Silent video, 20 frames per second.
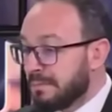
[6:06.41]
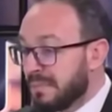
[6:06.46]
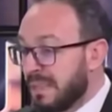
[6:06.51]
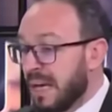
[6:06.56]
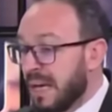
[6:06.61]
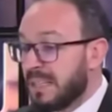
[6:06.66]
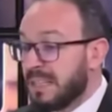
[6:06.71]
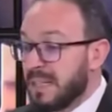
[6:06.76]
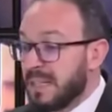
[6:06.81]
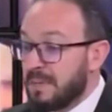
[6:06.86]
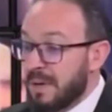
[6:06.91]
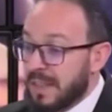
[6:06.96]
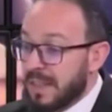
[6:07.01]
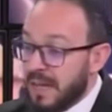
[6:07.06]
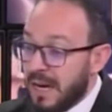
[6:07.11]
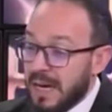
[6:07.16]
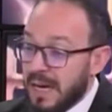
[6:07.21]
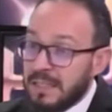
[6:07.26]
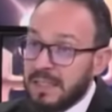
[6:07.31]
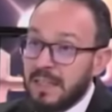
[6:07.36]
لا أدري
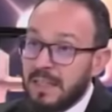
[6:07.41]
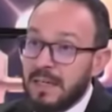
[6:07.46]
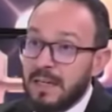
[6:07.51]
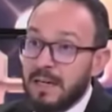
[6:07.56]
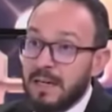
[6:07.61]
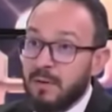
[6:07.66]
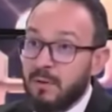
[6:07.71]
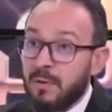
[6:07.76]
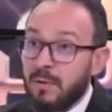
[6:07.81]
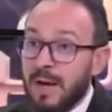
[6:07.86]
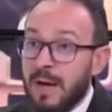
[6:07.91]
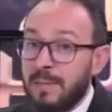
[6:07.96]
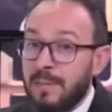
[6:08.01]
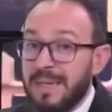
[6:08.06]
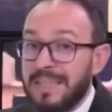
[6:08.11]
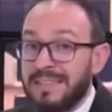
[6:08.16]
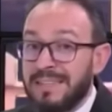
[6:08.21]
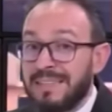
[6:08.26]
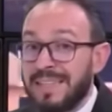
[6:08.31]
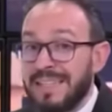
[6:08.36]
ماذا حدث له
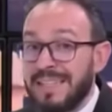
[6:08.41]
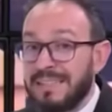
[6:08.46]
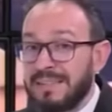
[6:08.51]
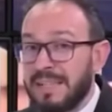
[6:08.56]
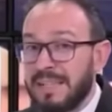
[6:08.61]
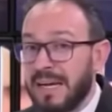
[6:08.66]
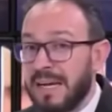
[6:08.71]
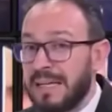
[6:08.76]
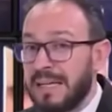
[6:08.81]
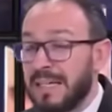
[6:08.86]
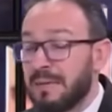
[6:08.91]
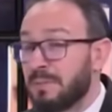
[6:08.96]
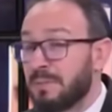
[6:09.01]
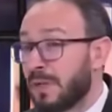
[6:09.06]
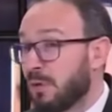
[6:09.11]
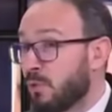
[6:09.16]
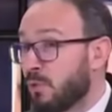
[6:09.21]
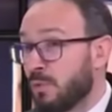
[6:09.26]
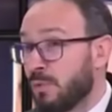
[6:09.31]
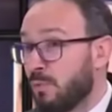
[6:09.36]
عملية الانتقال لم
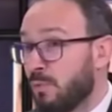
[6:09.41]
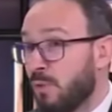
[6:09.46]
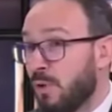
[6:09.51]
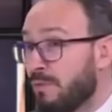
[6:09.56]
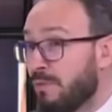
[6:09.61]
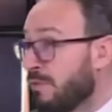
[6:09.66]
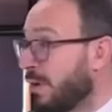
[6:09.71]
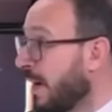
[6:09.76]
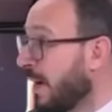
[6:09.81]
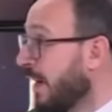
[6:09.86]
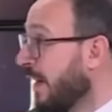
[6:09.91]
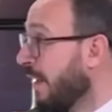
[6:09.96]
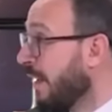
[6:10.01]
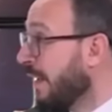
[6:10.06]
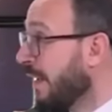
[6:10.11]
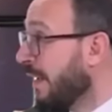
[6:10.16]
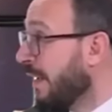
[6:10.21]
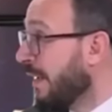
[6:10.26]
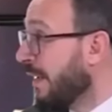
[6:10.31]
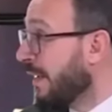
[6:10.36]
تكن موفقة
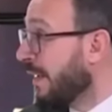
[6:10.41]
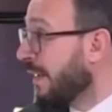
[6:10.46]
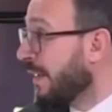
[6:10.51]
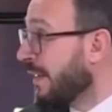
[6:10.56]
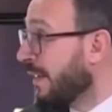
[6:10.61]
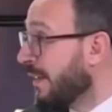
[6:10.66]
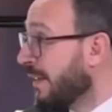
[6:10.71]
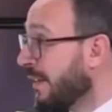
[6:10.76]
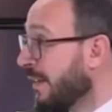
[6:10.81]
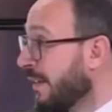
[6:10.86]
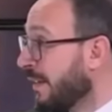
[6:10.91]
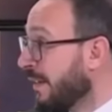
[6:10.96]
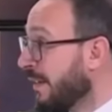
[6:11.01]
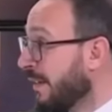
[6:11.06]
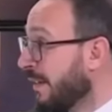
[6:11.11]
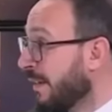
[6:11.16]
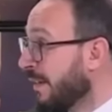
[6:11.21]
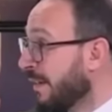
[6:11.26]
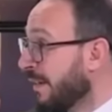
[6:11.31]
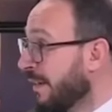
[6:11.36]

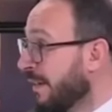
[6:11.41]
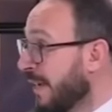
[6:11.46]
آه،